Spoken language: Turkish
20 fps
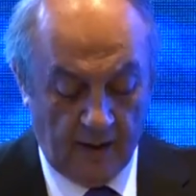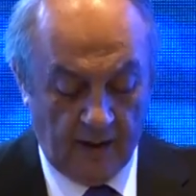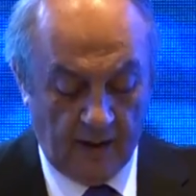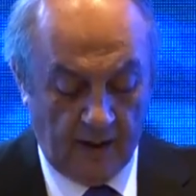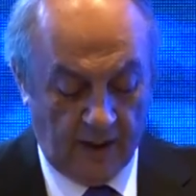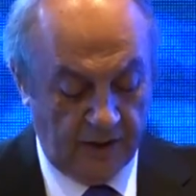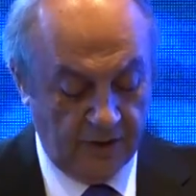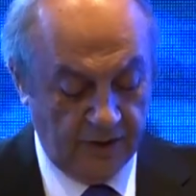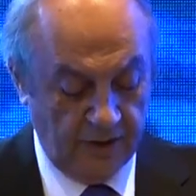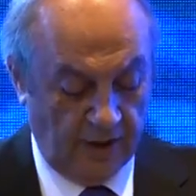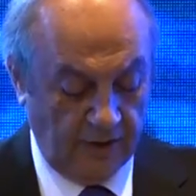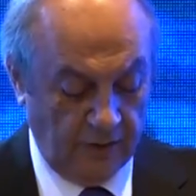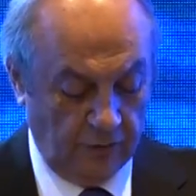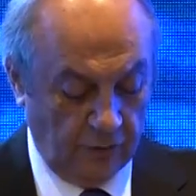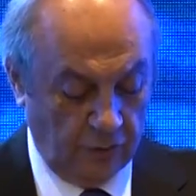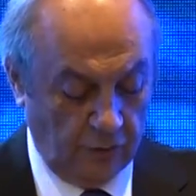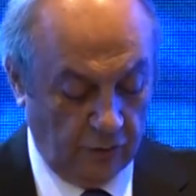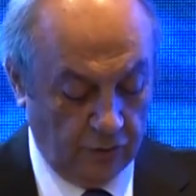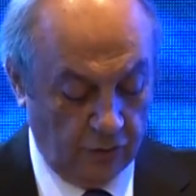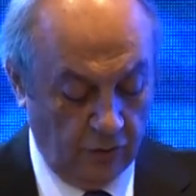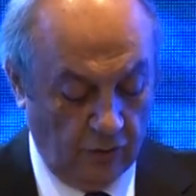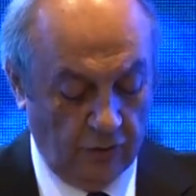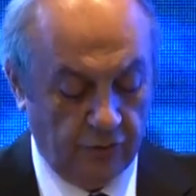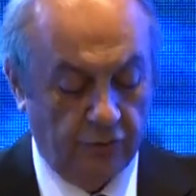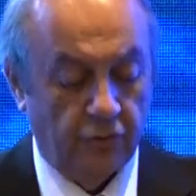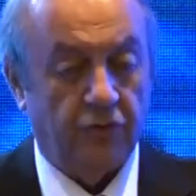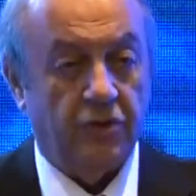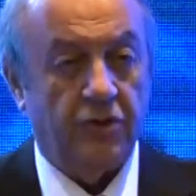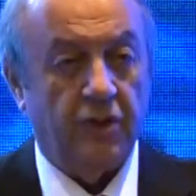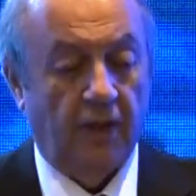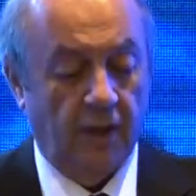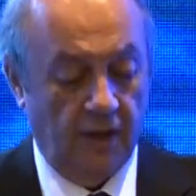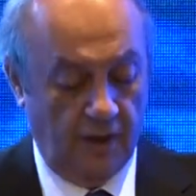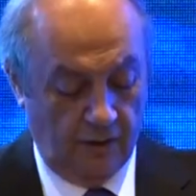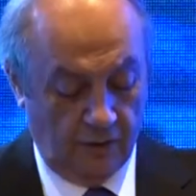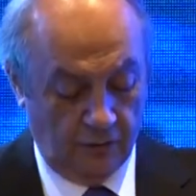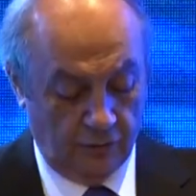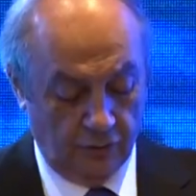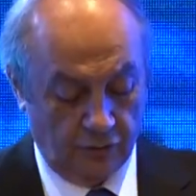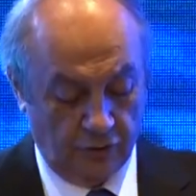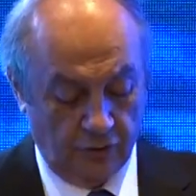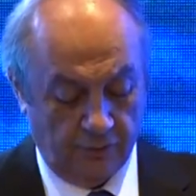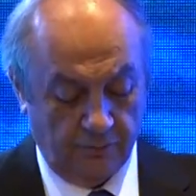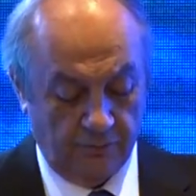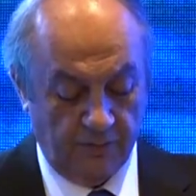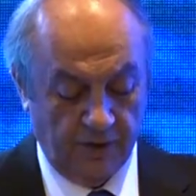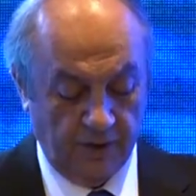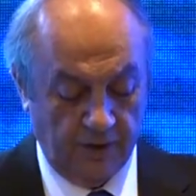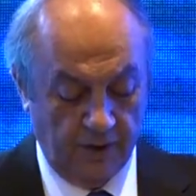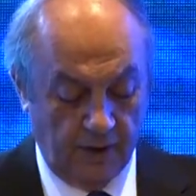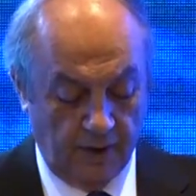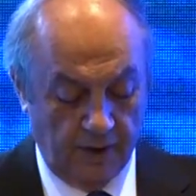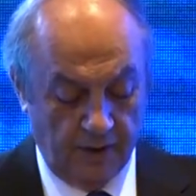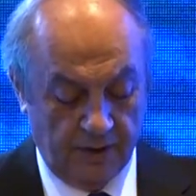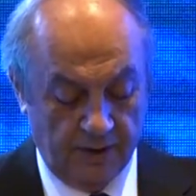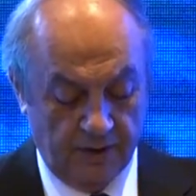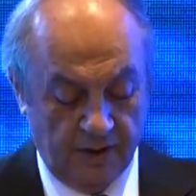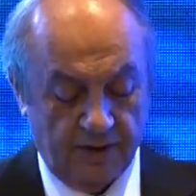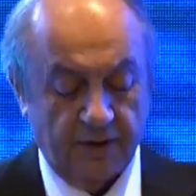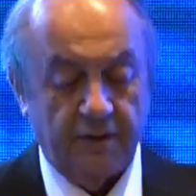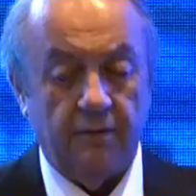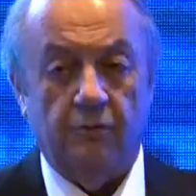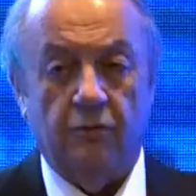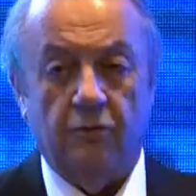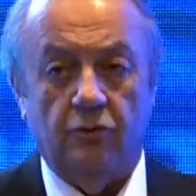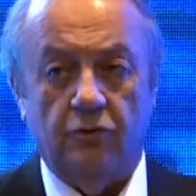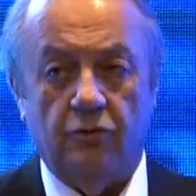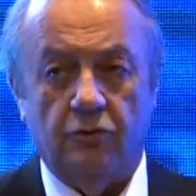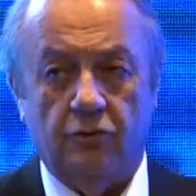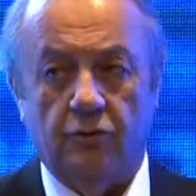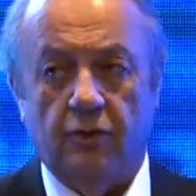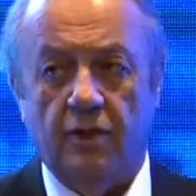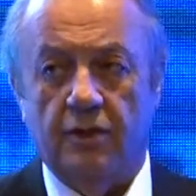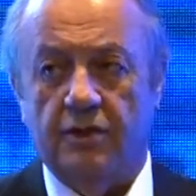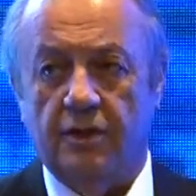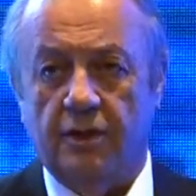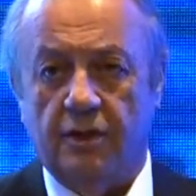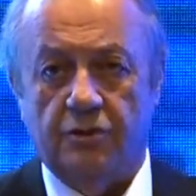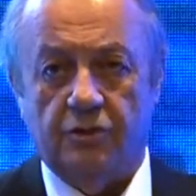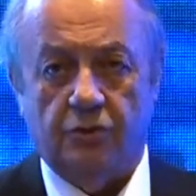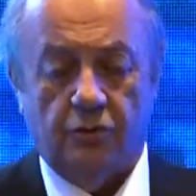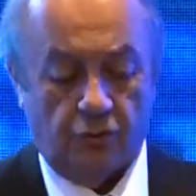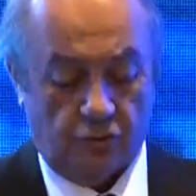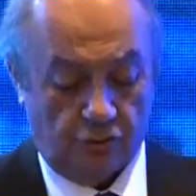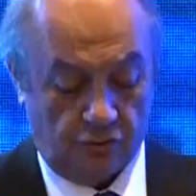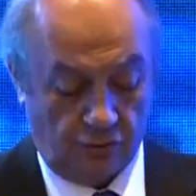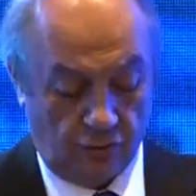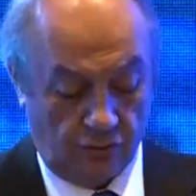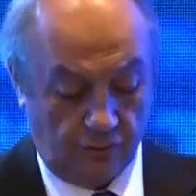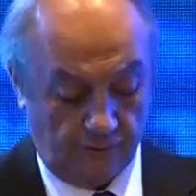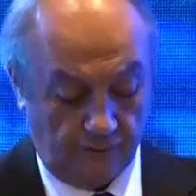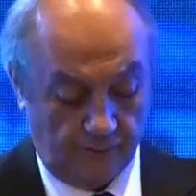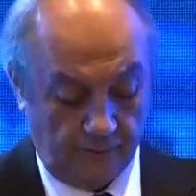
heyecan dozu oldukça düşük bir seçim süreci yaşıyoruz.